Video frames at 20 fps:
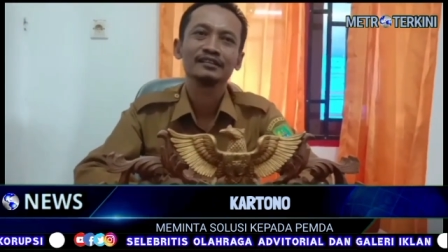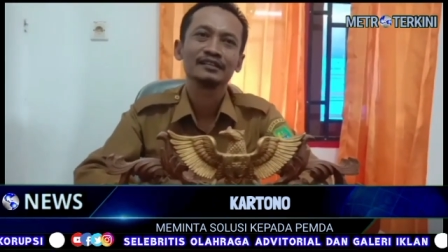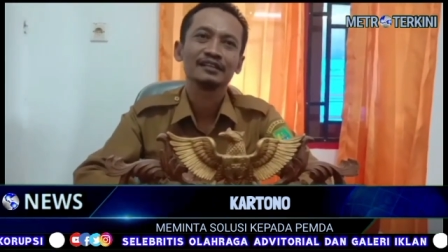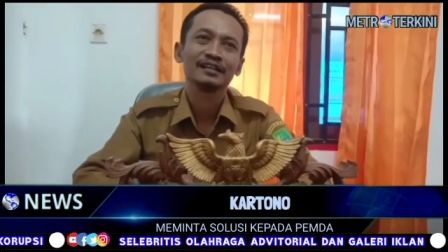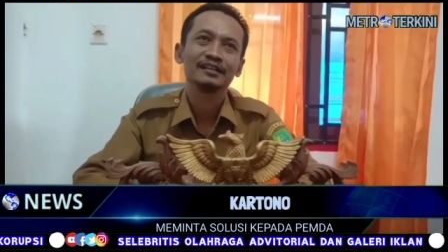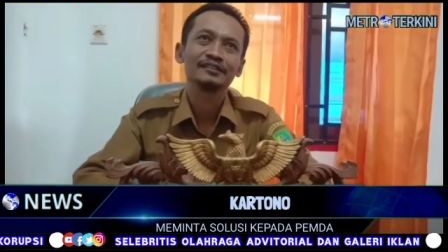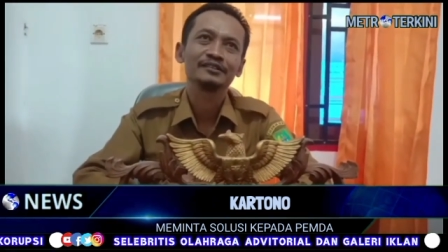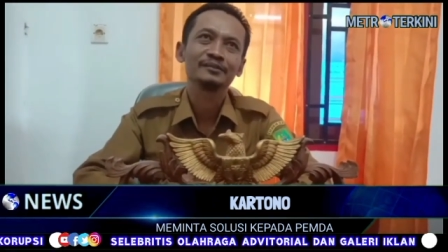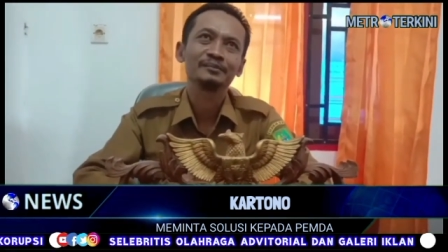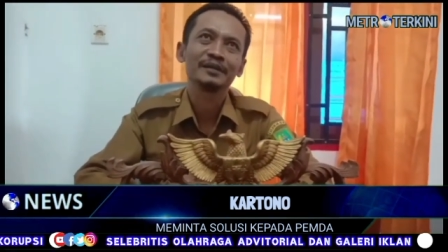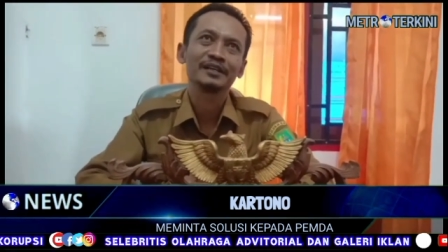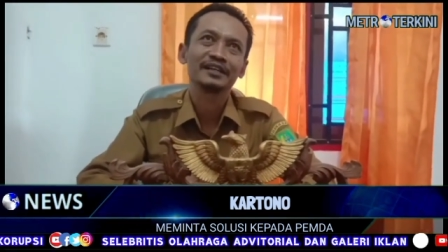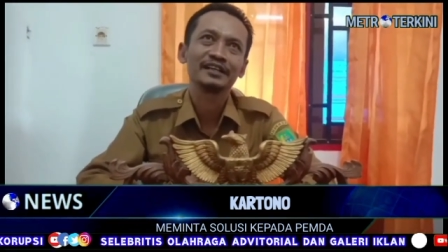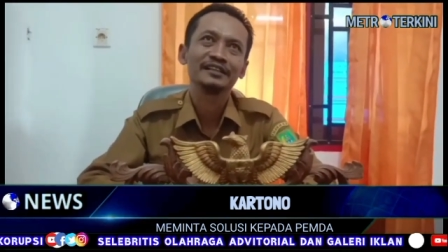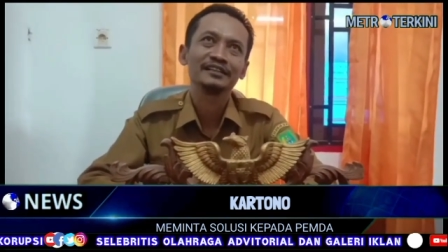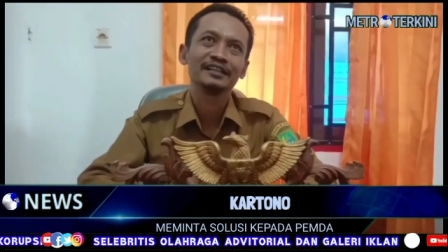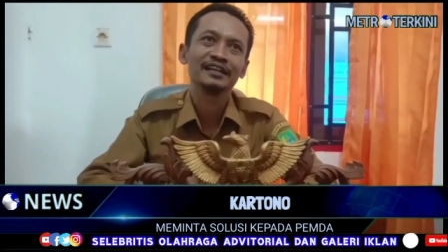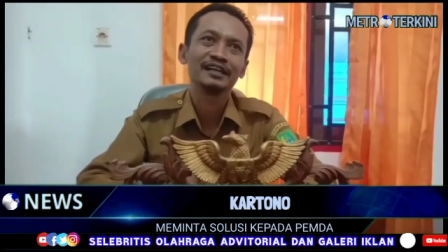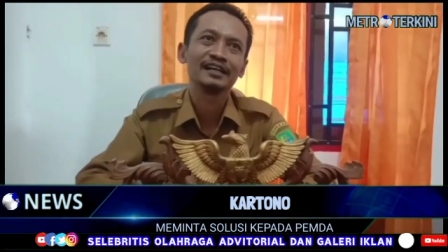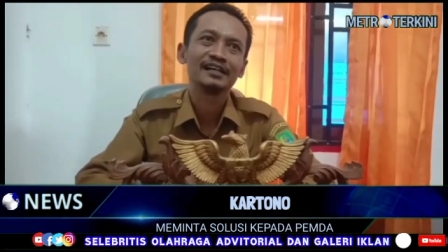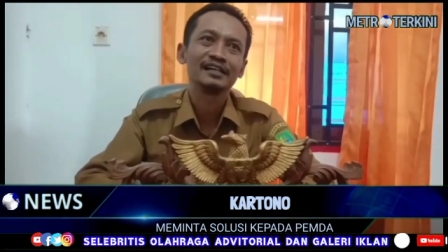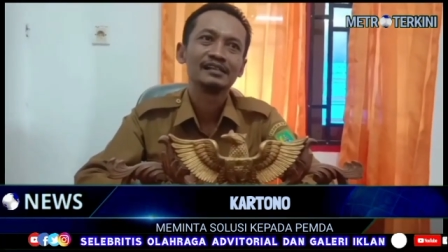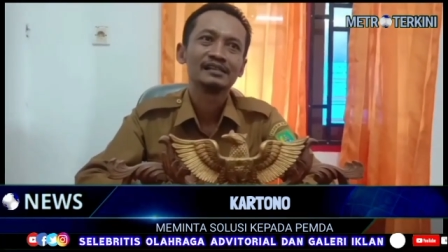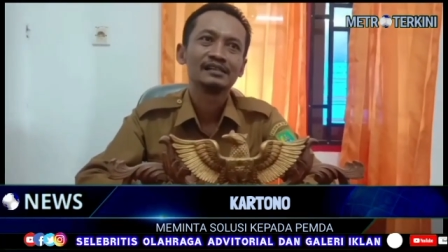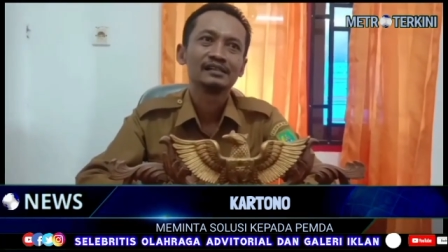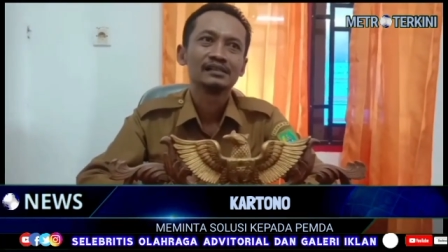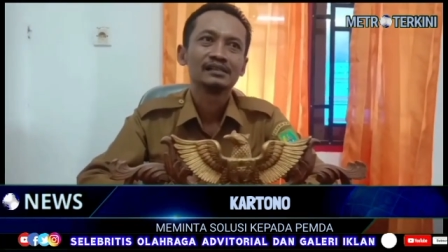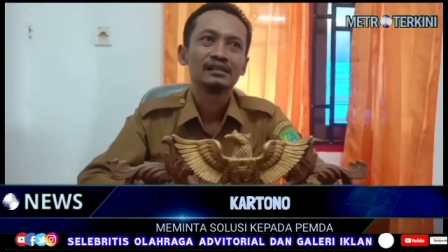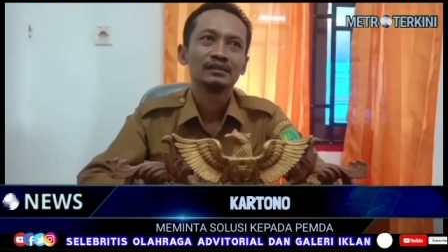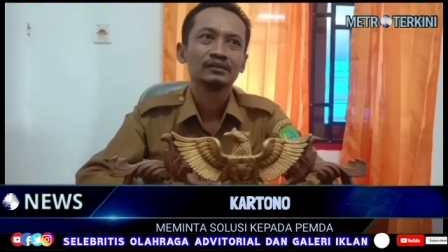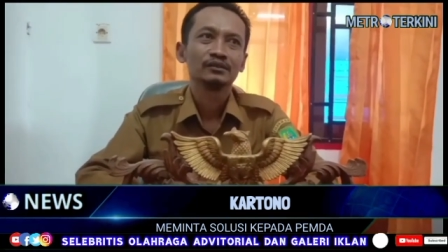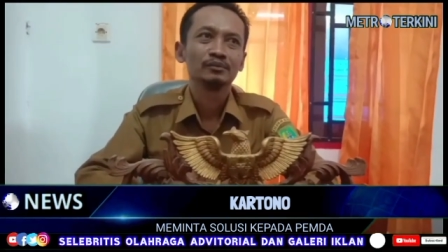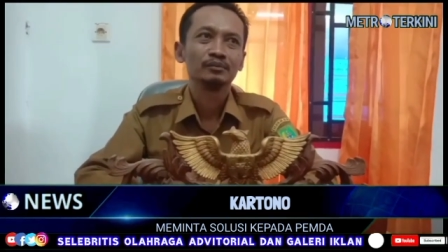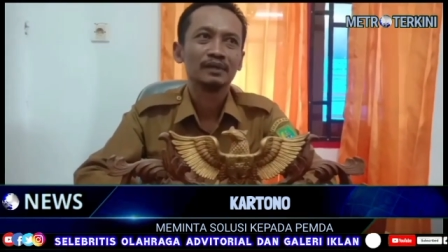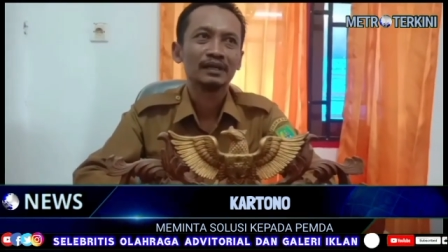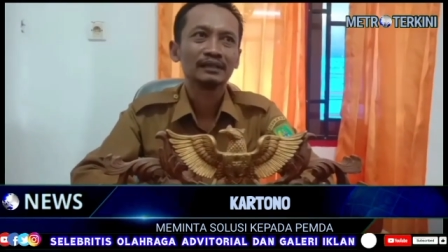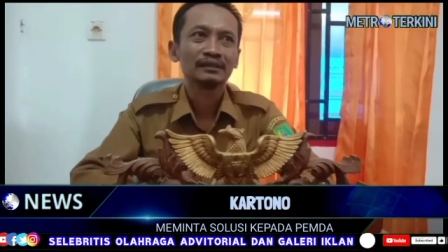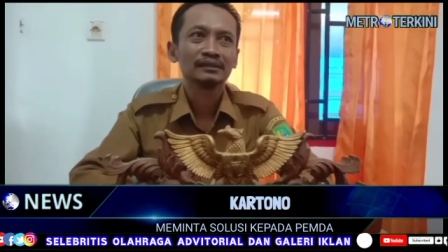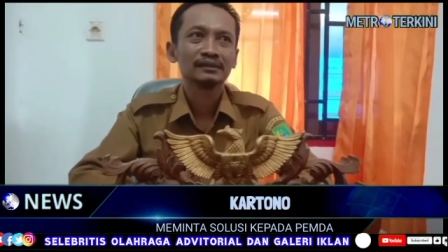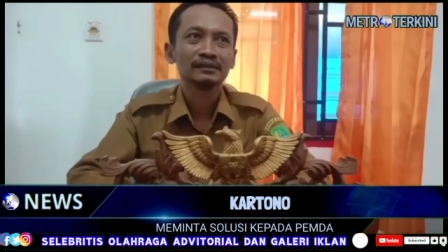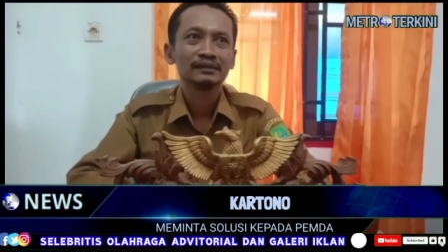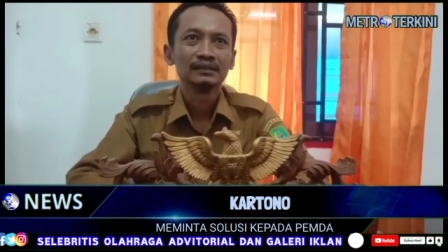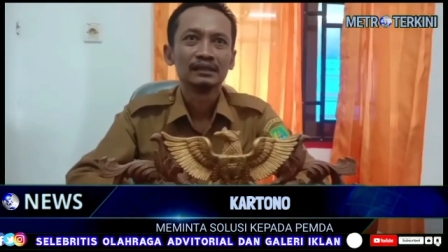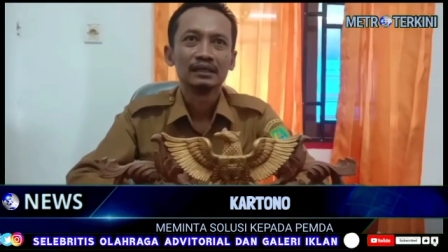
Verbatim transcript: dan sebagainya. Cuman